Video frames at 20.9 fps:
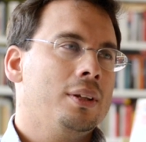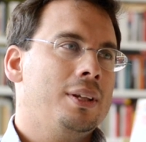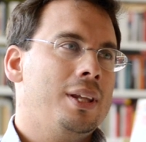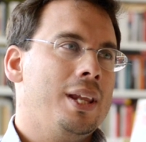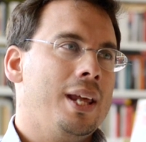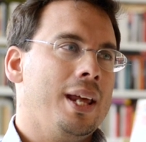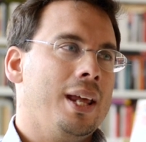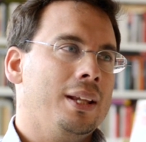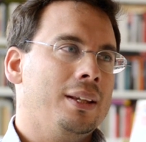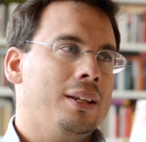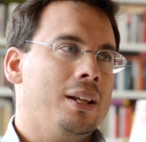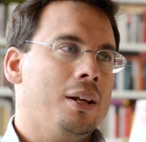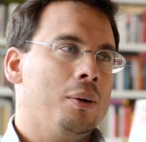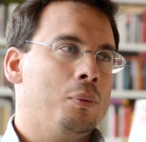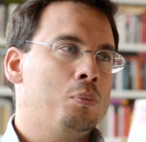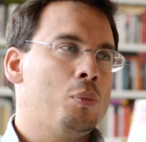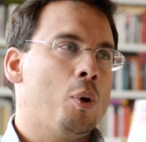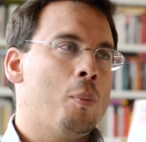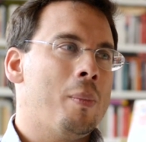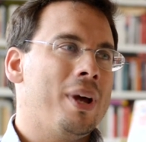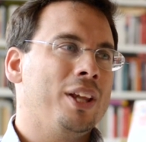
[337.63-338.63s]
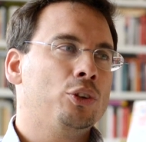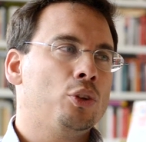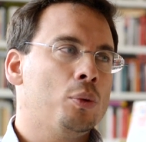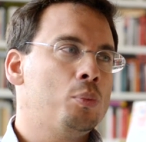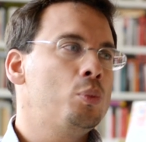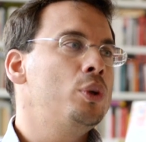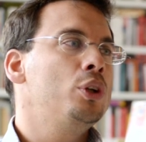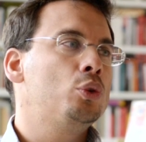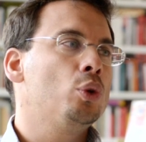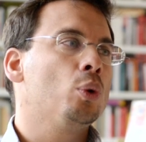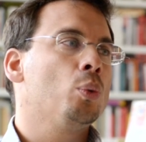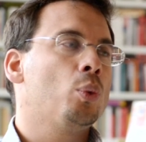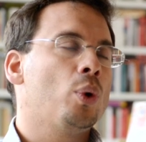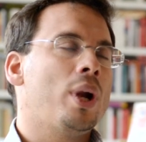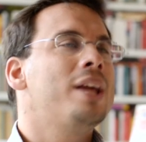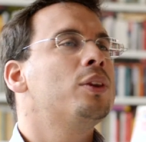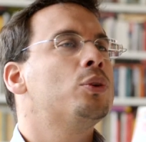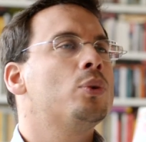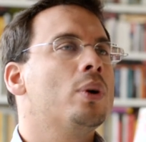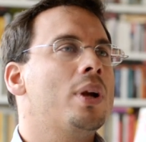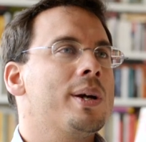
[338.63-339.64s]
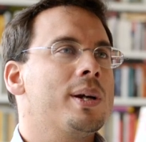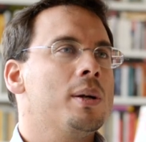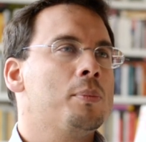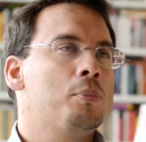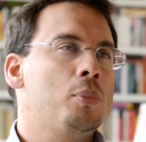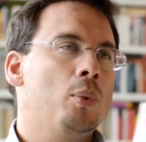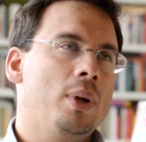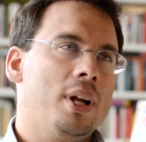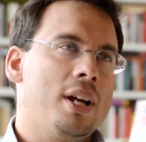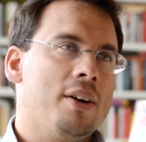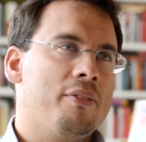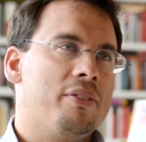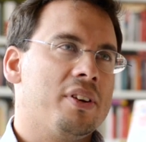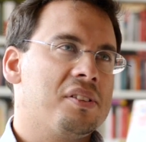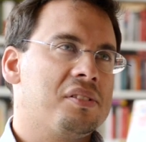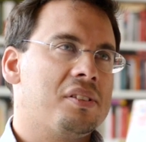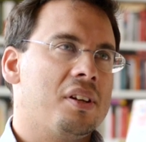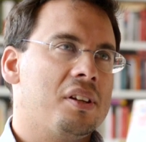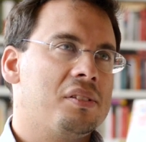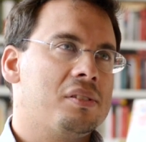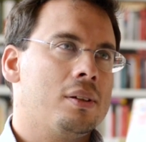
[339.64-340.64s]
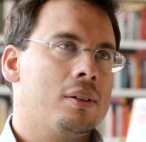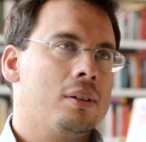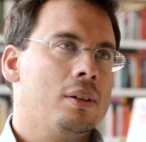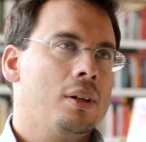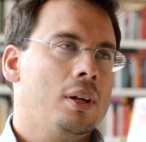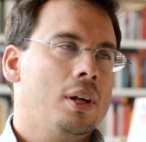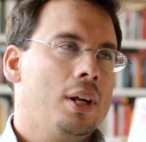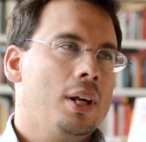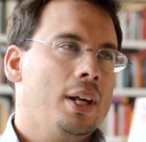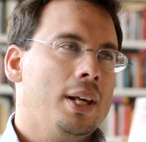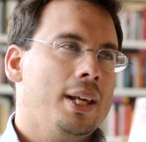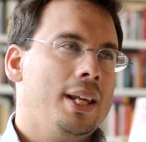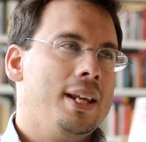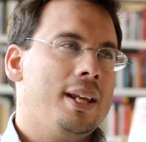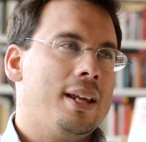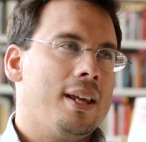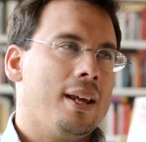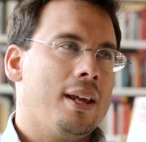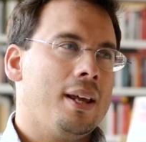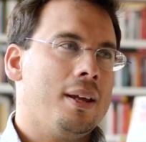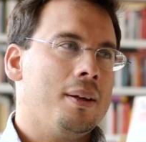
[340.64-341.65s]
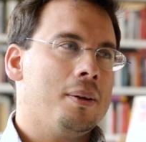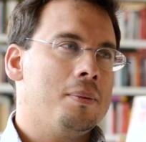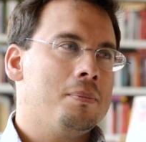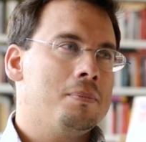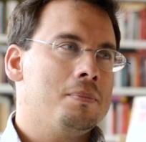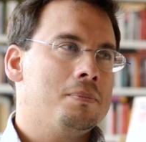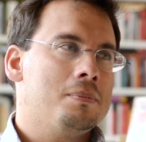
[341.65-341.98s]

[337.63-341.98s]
de, un momento muy turbulento de la República Francesa y que